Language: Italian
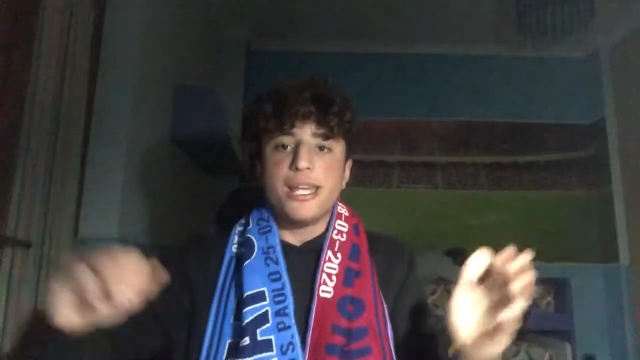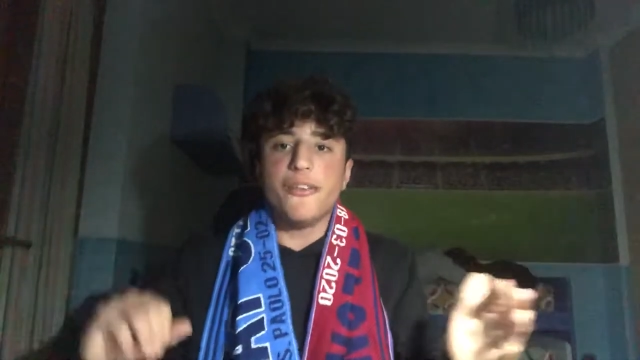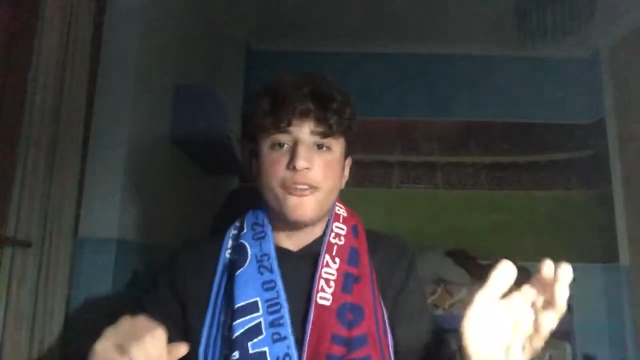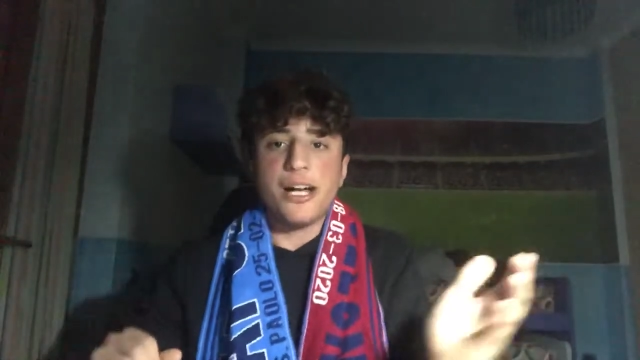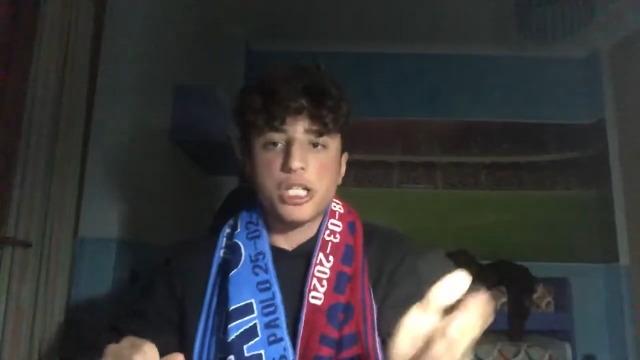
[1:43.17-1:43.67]
in
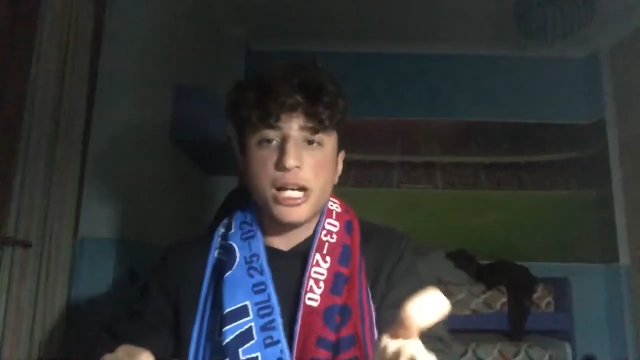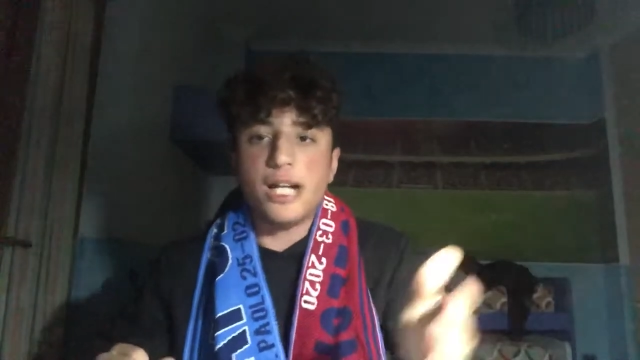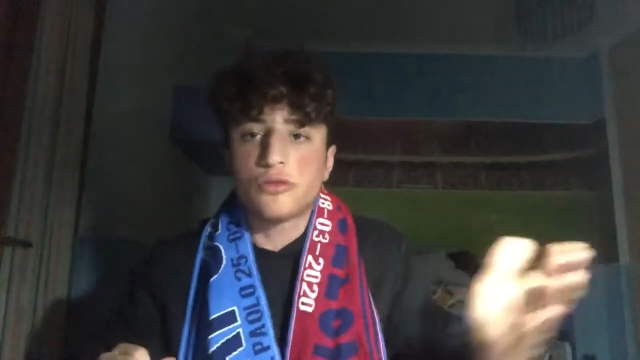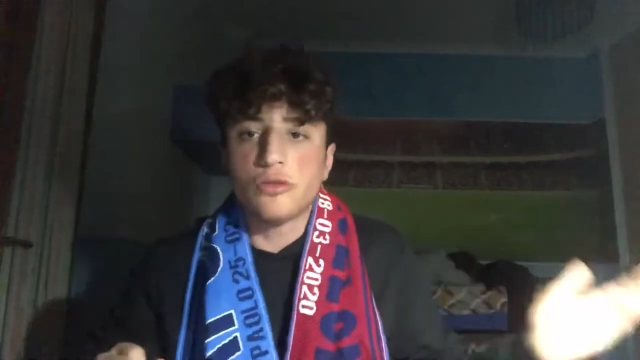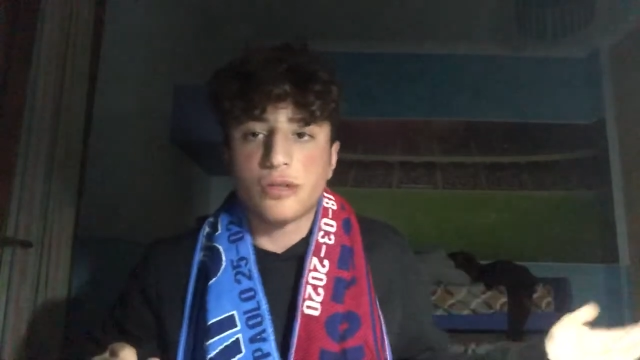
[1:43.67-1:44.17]
faccia a
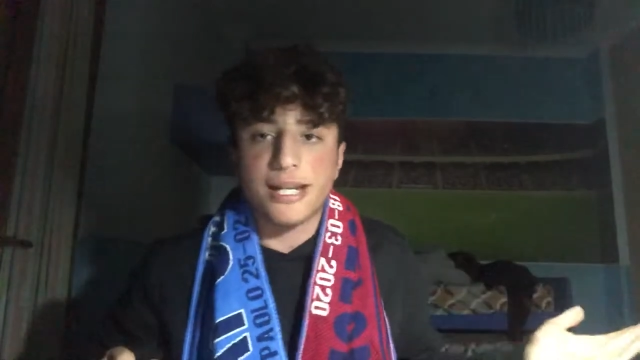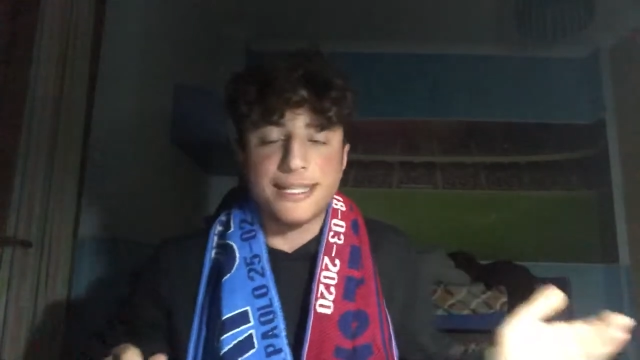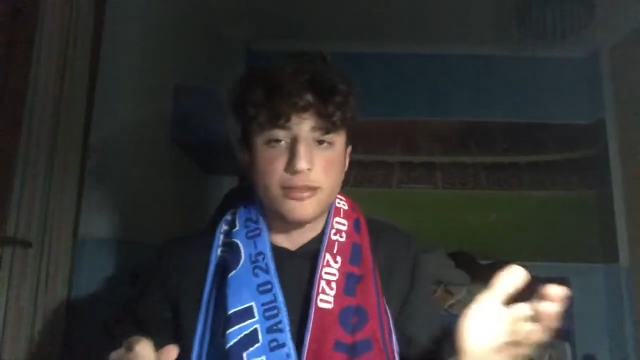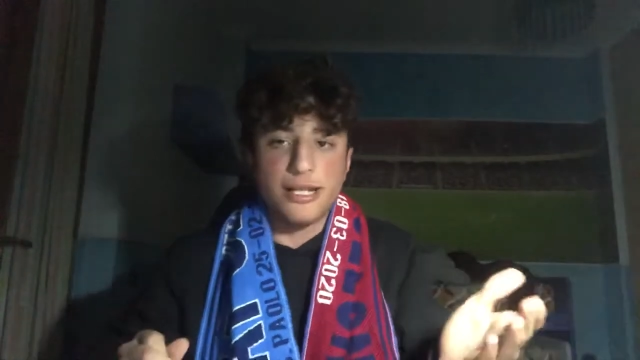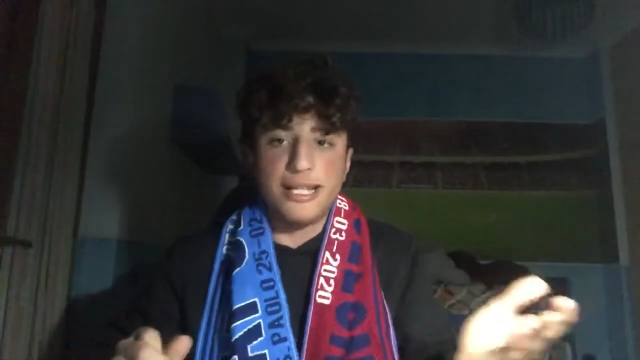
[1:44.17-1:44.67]
tutto il
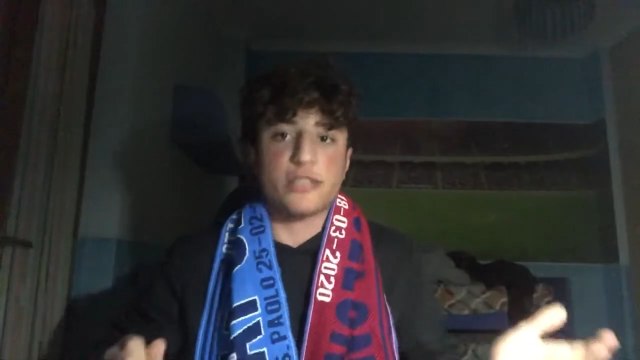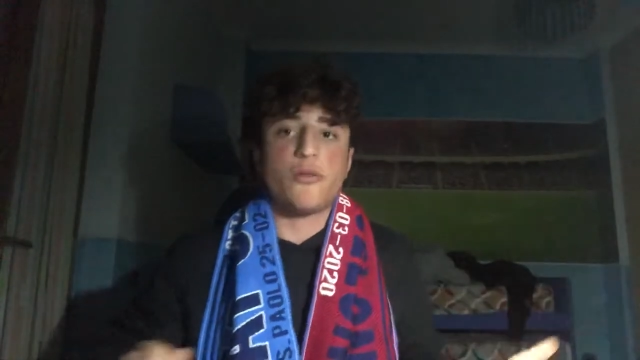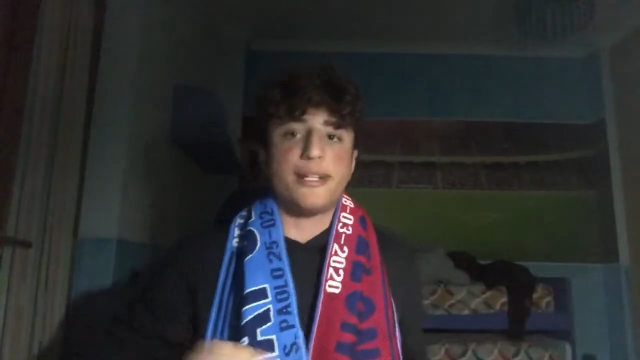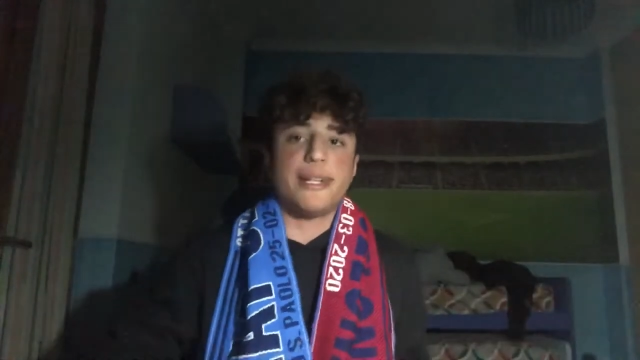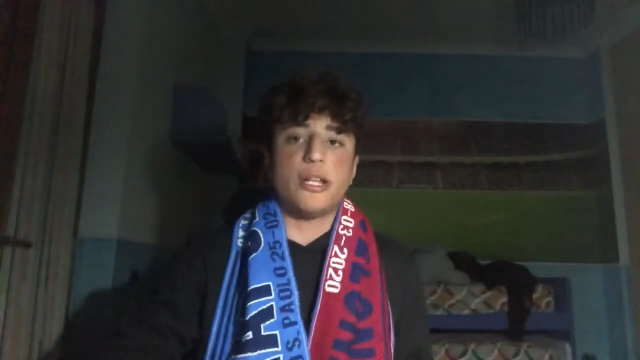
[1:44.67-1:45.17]
resto delle
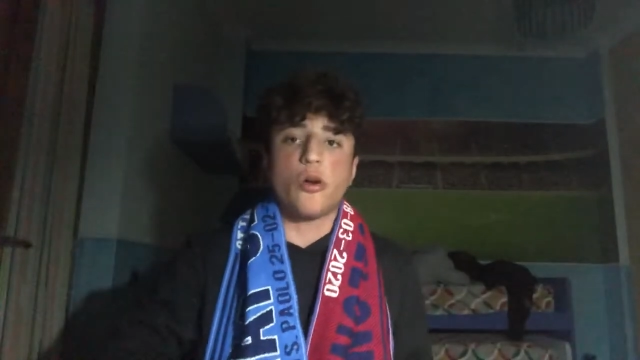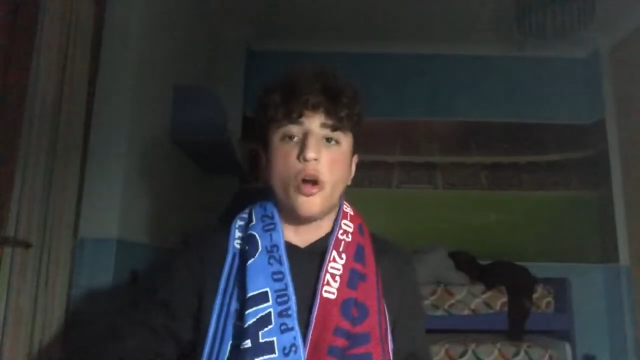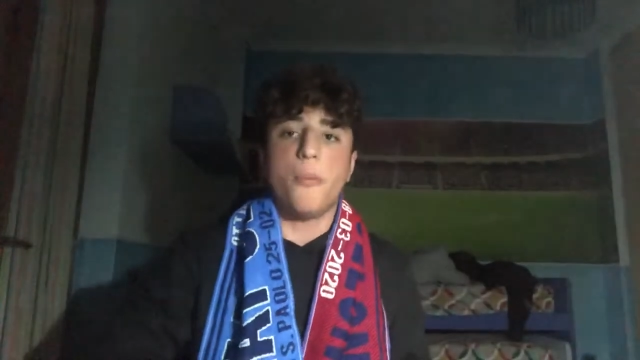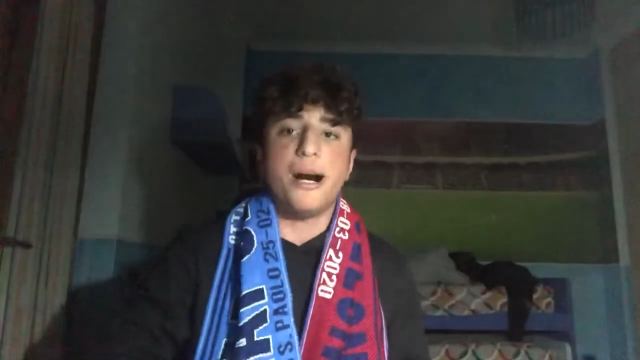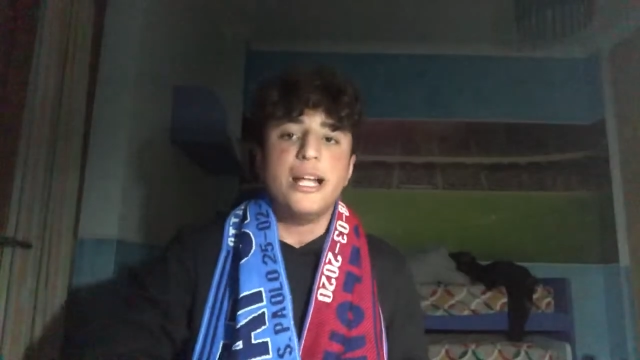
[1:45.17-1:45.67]
squadre
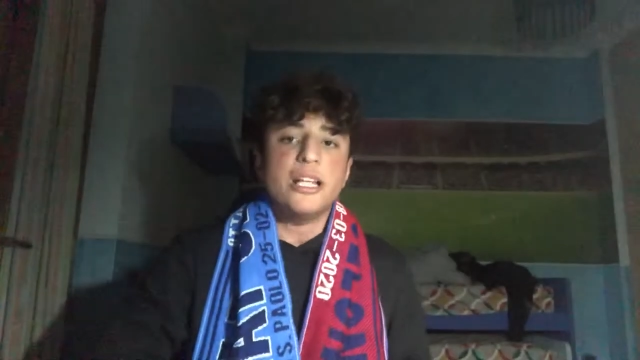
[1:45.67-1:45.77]
d'Europa.